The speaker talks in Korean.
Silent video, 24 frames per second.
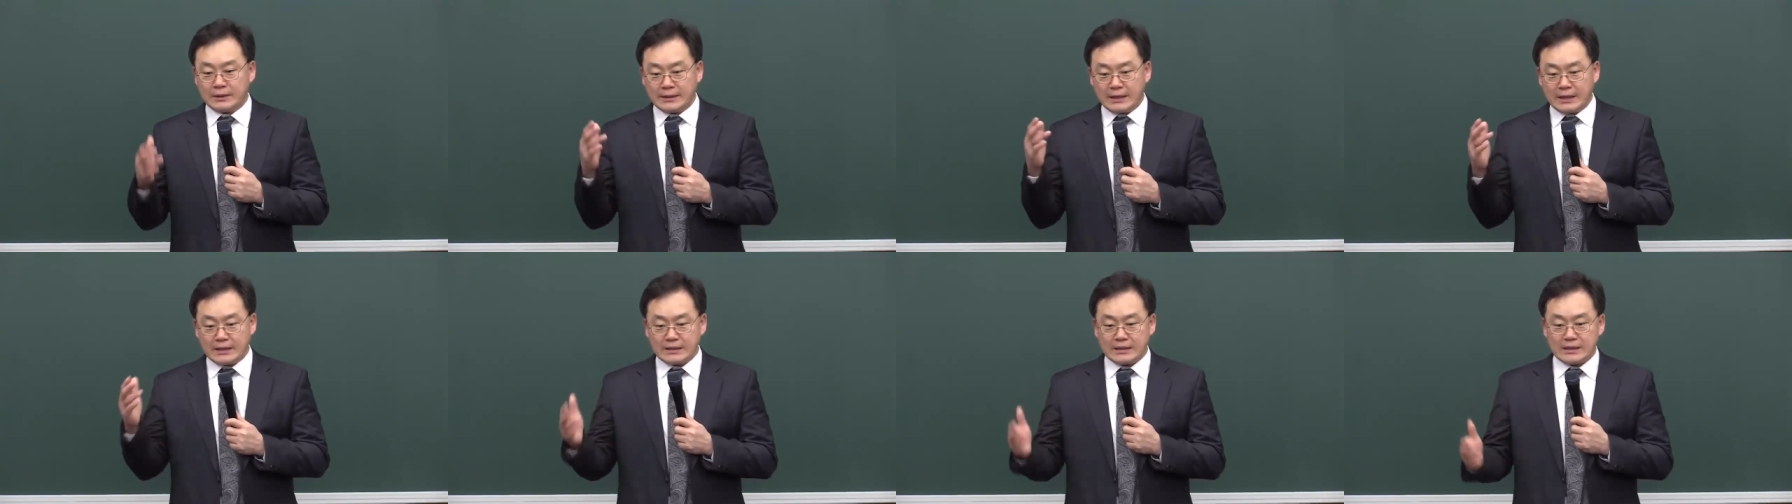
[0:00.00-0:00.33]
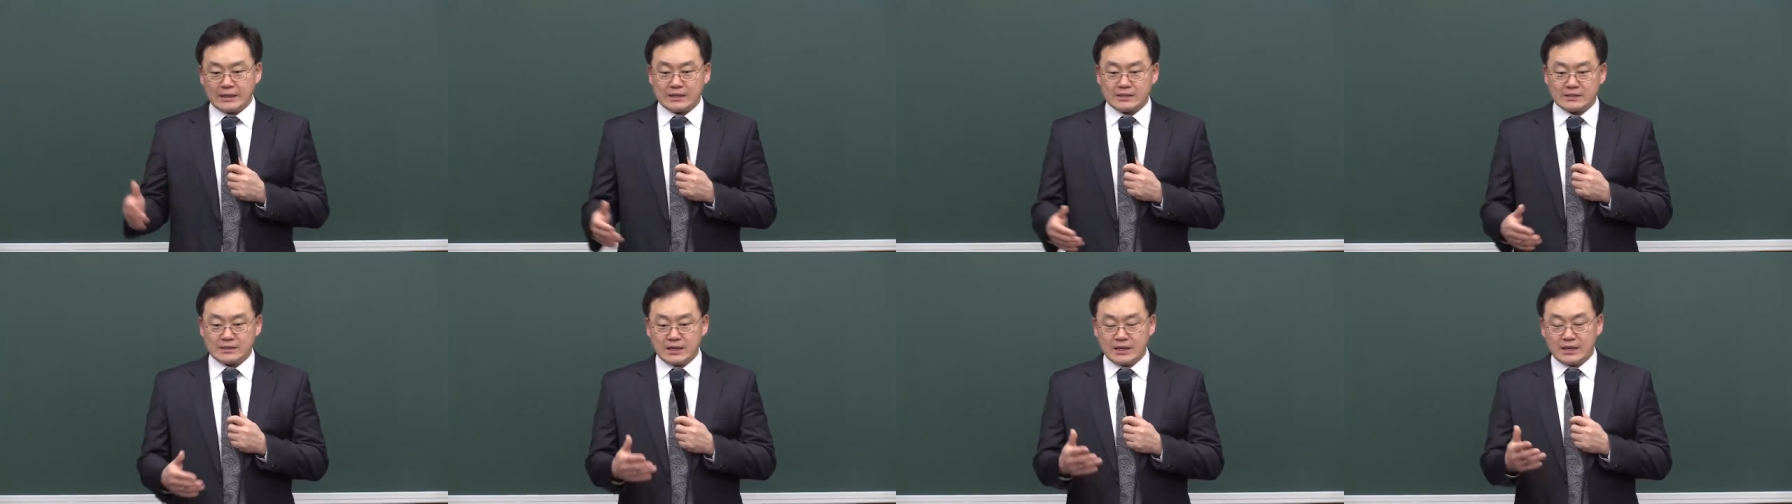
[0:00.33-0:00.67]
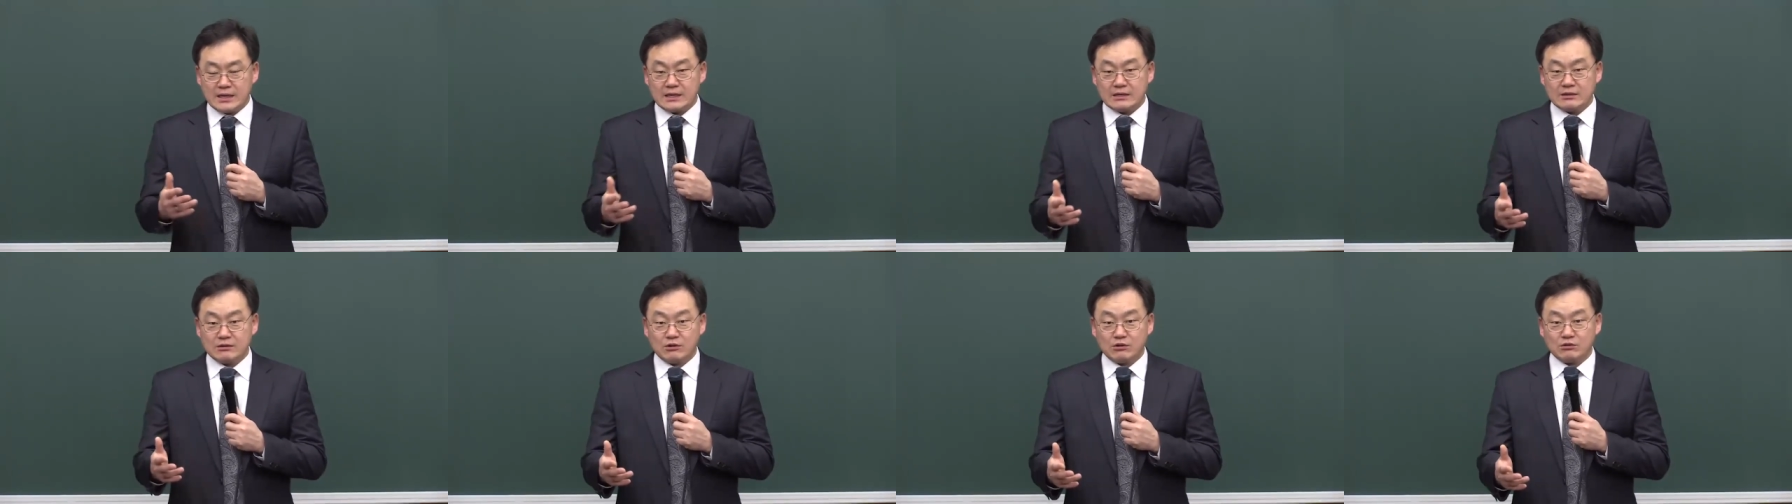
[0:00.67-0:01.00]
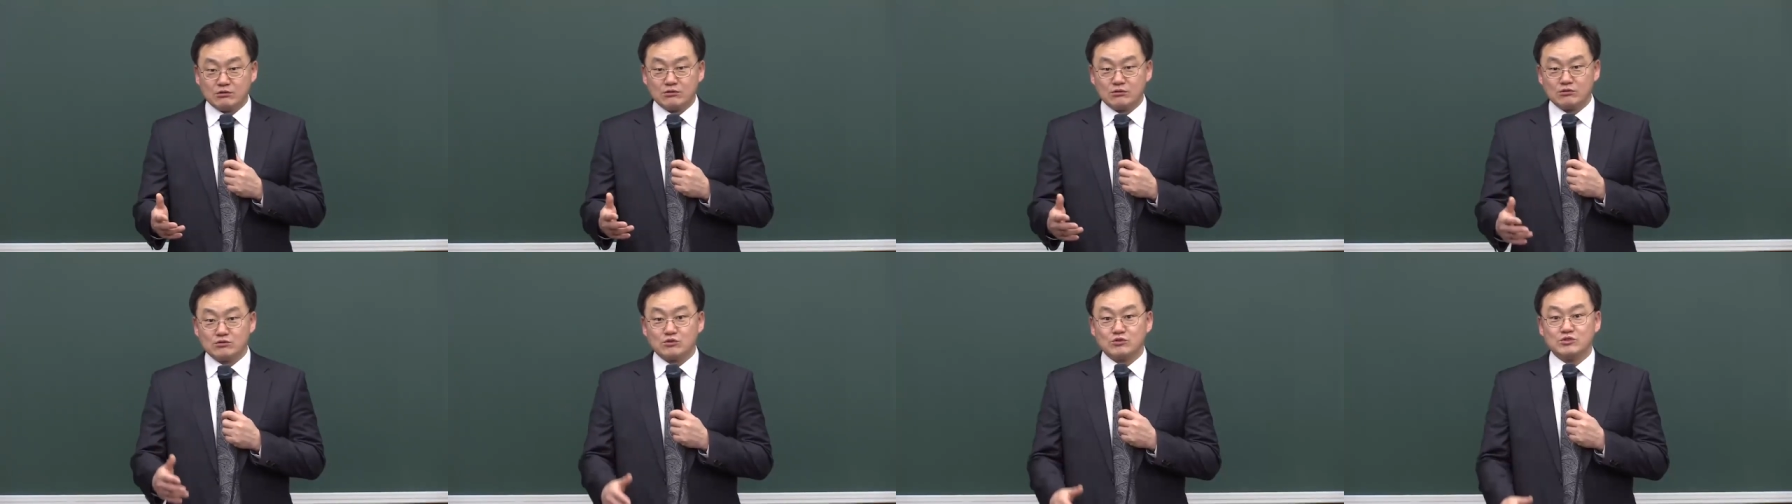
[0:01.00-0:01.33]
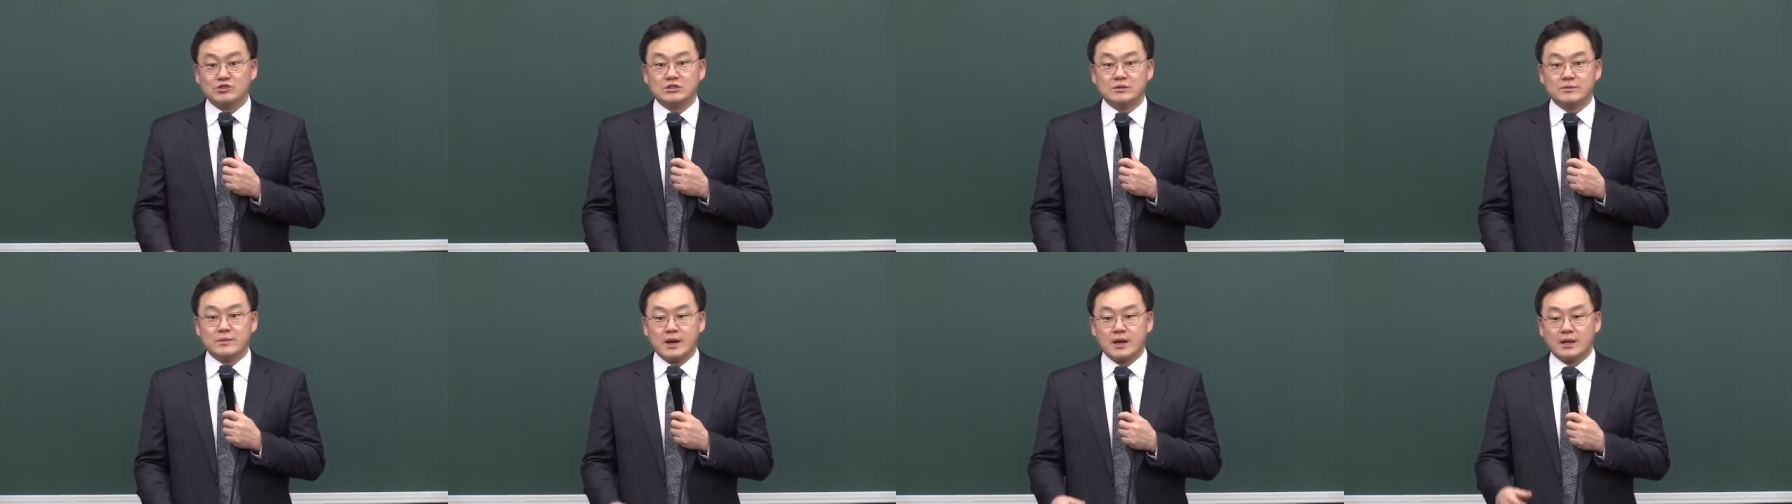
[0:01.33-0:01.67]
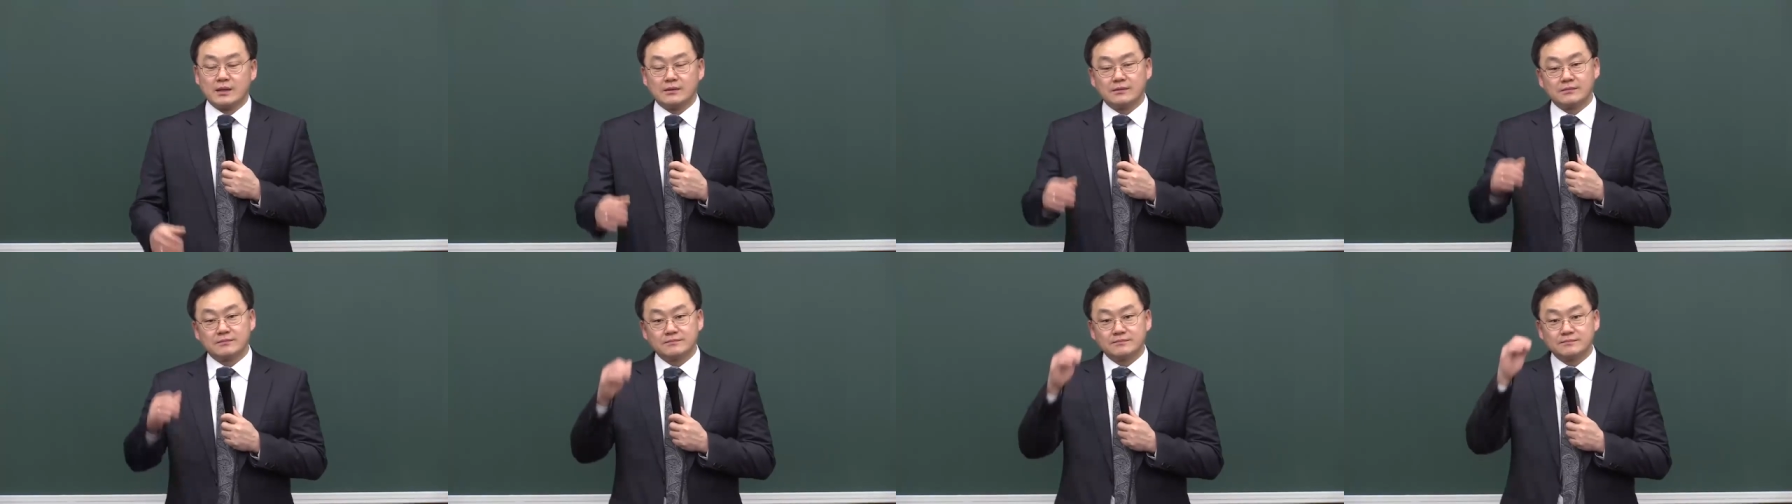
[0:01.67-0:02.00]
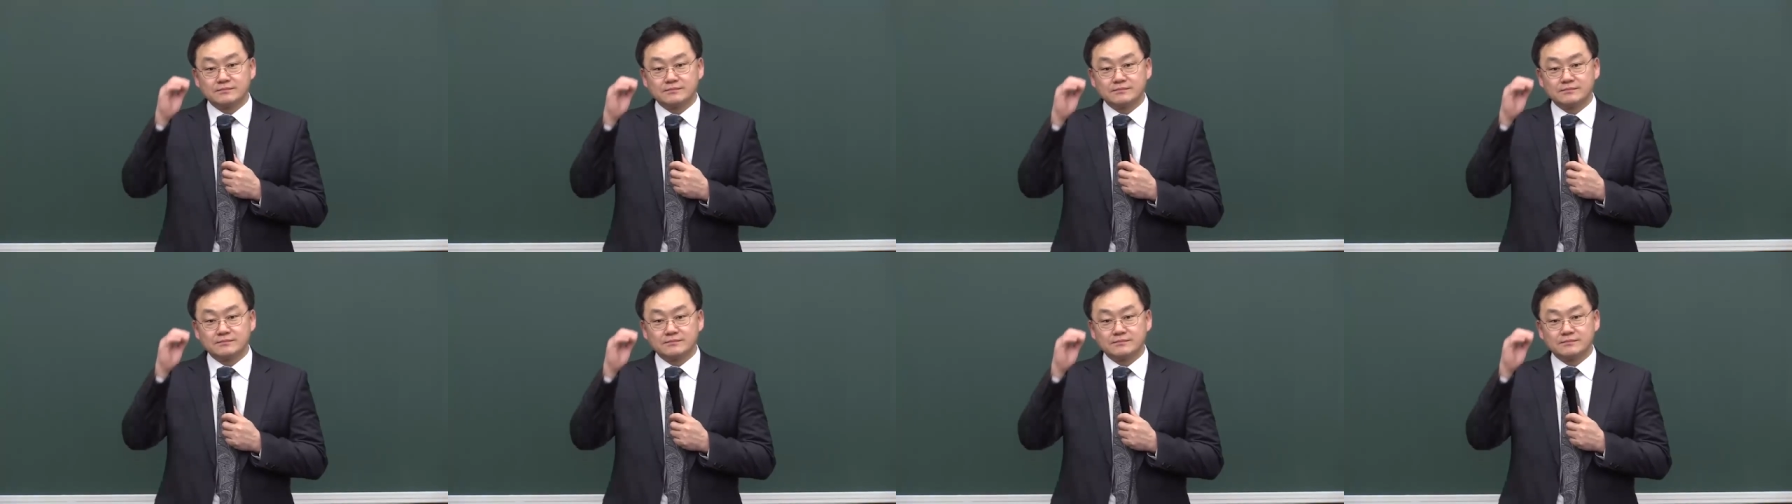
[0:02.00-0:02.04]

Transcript: 깨달아서 행하는 것도 좋지만